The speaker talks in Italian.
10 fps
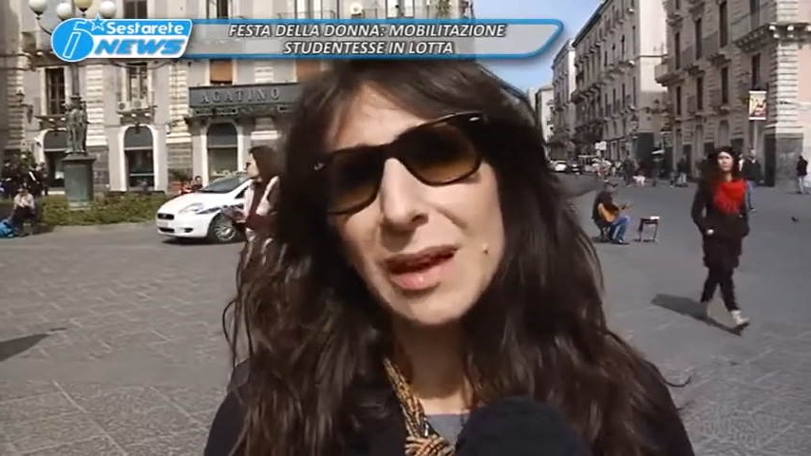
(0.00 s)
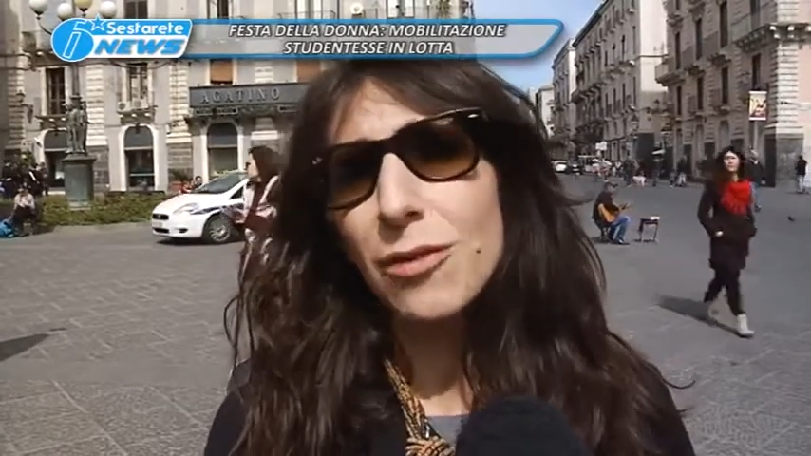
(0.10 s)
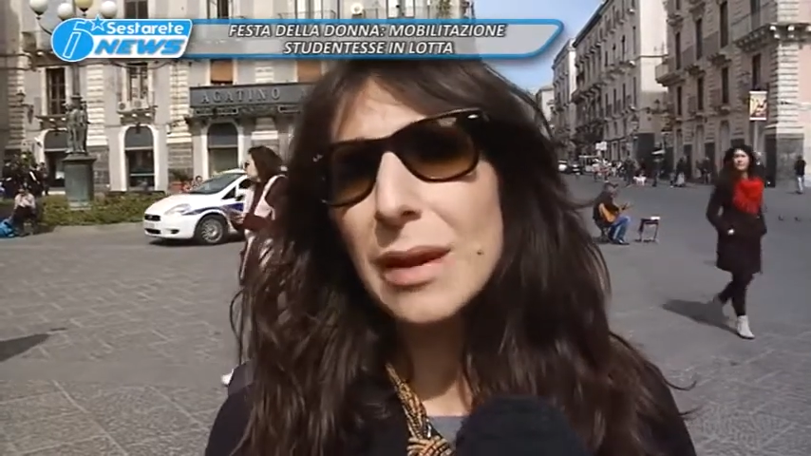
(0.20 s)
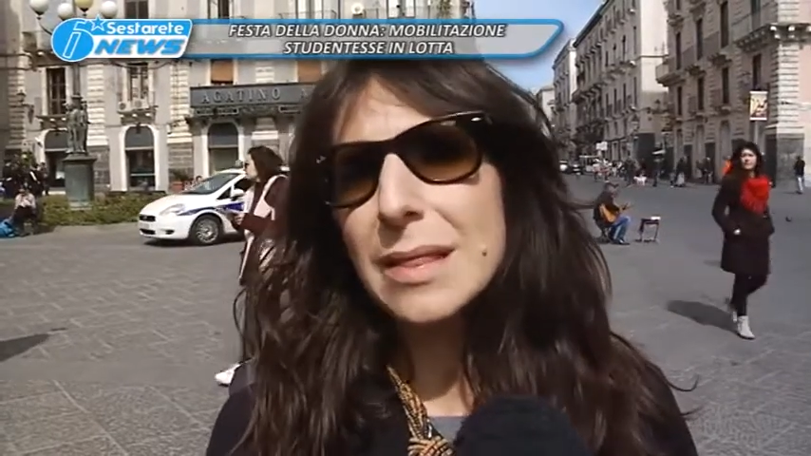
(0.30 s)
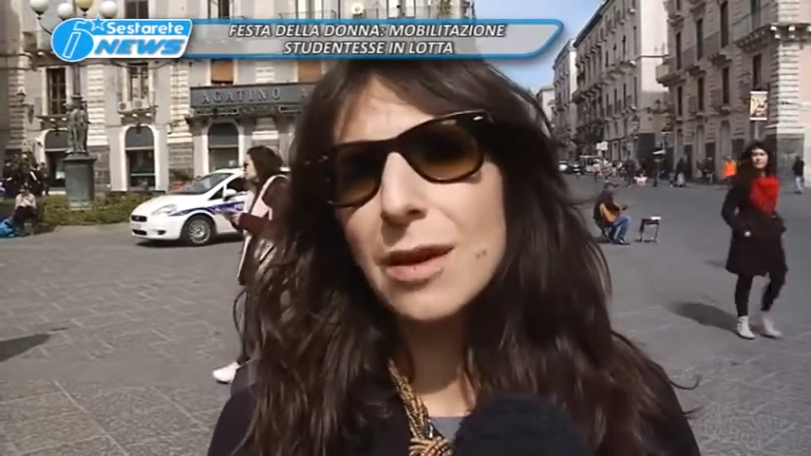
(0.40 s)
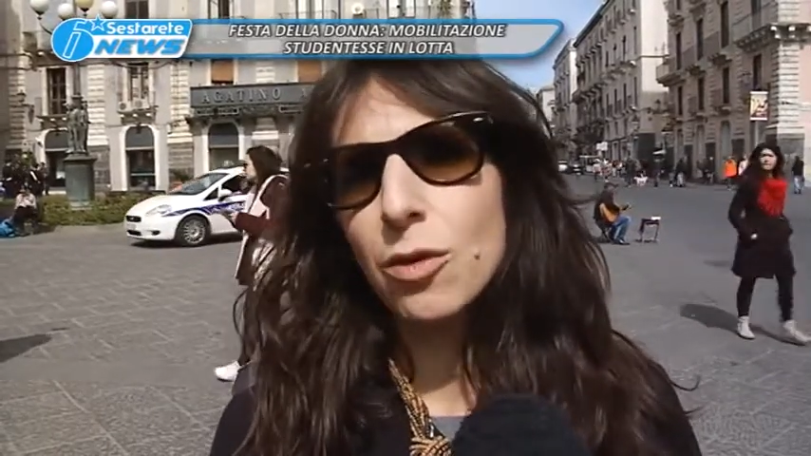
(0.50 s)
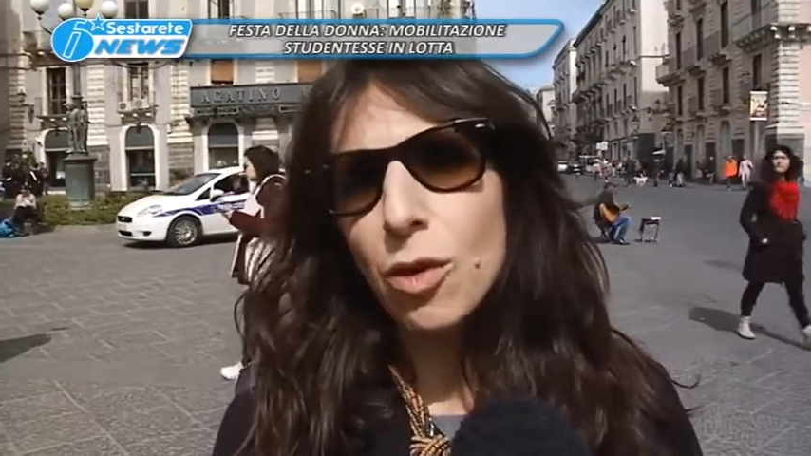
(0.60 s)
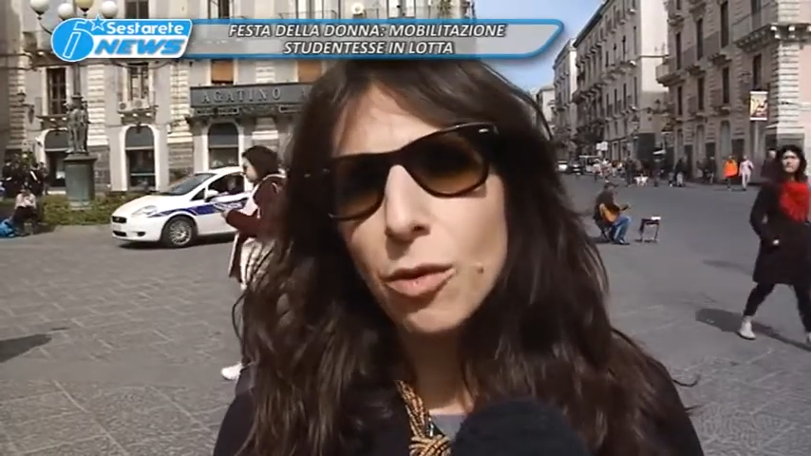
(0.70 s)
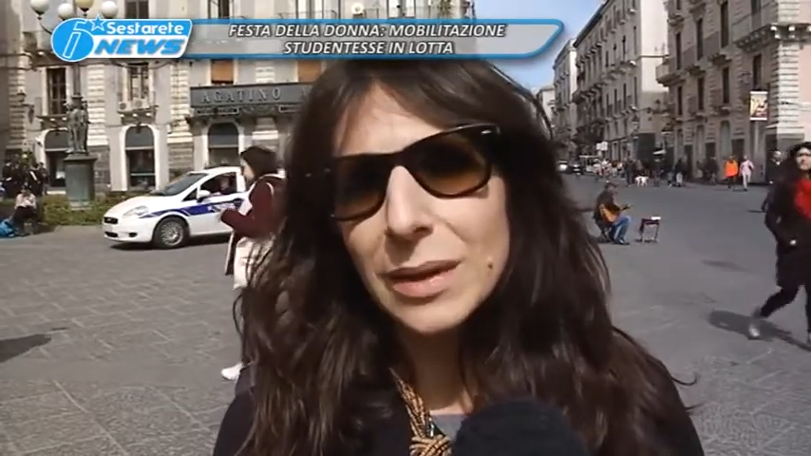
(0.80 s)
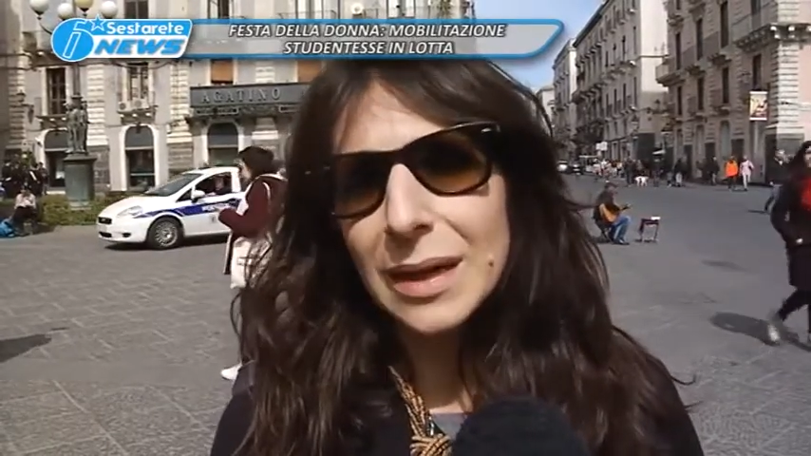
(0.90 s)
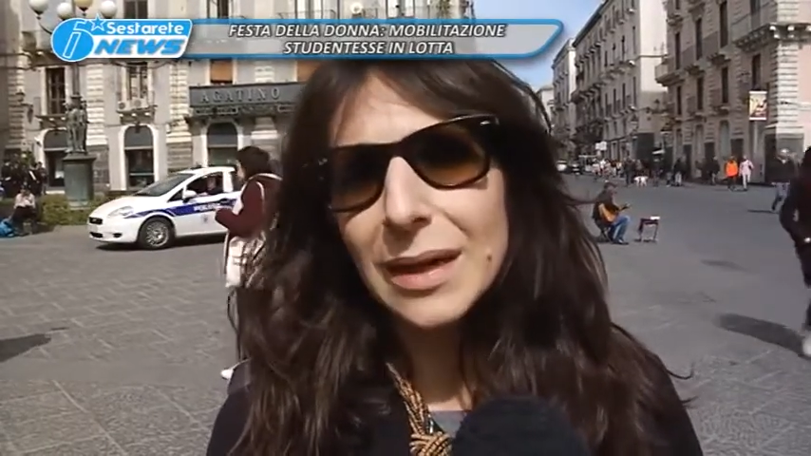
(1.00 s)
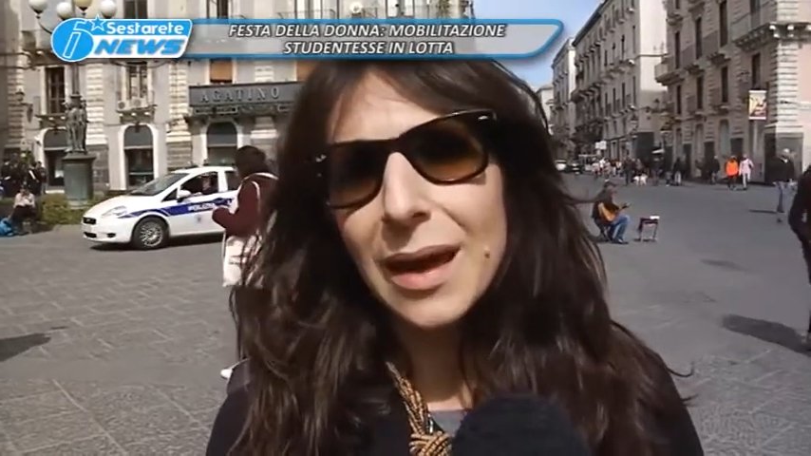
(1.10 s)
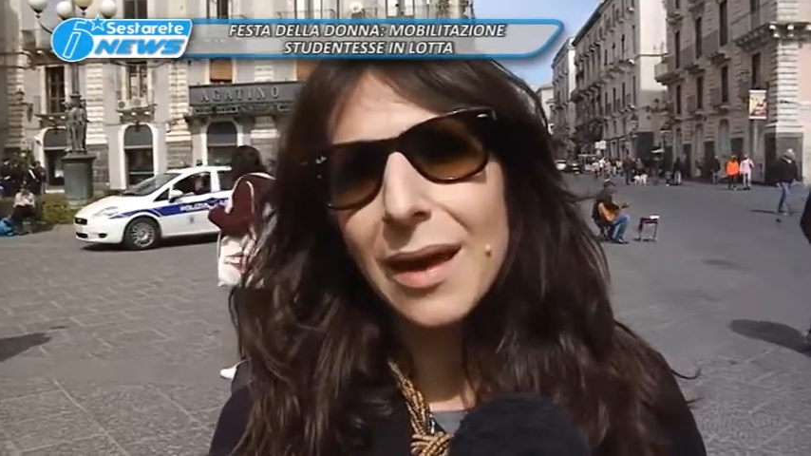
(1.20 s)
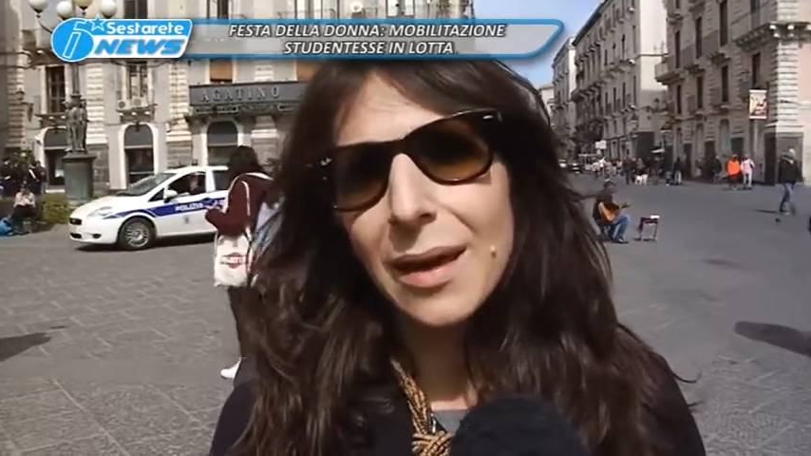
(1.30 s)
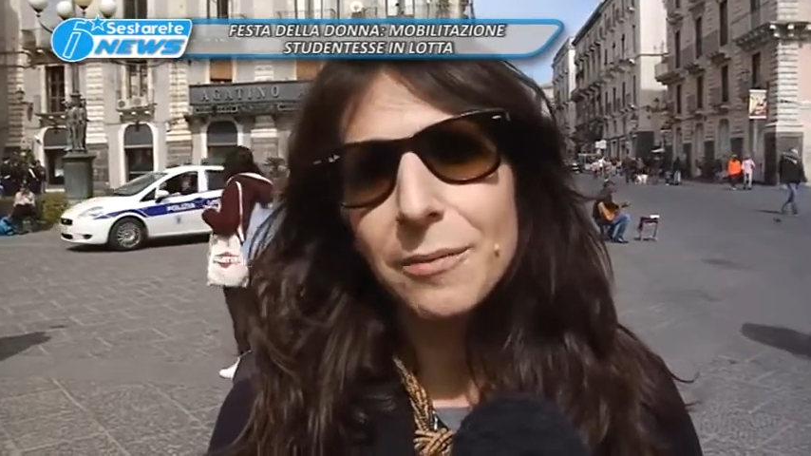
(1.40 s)
della violenza economica
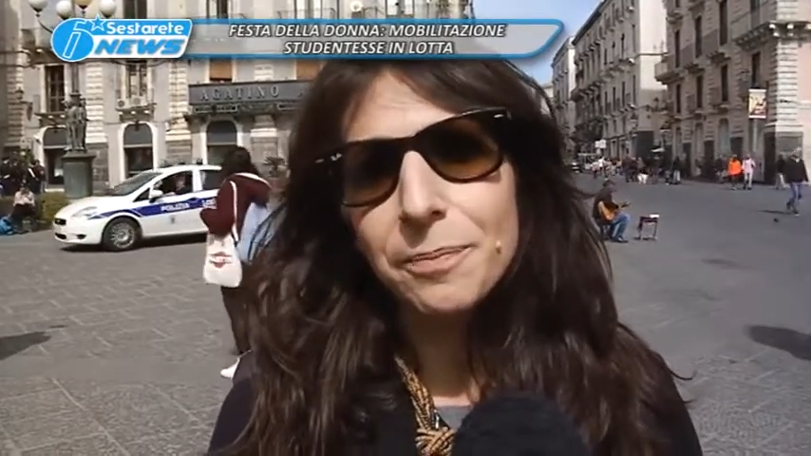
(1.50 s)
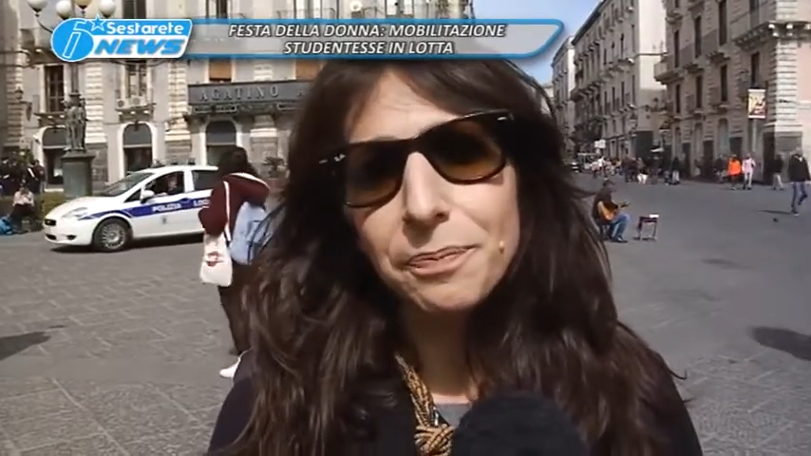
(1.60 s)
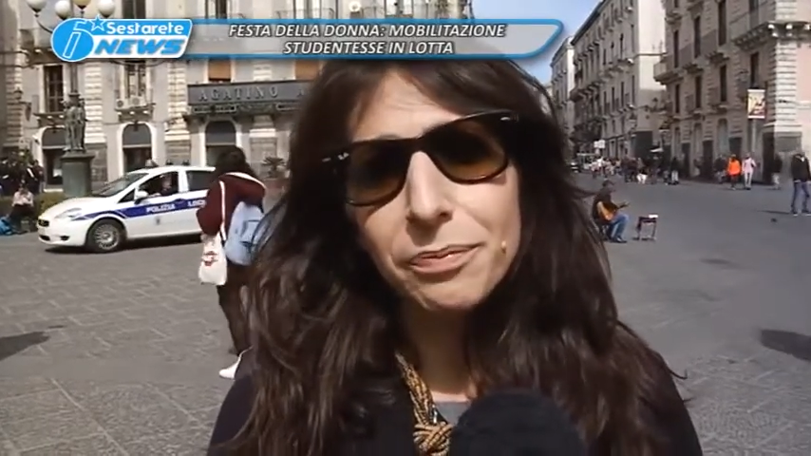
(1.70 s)
che è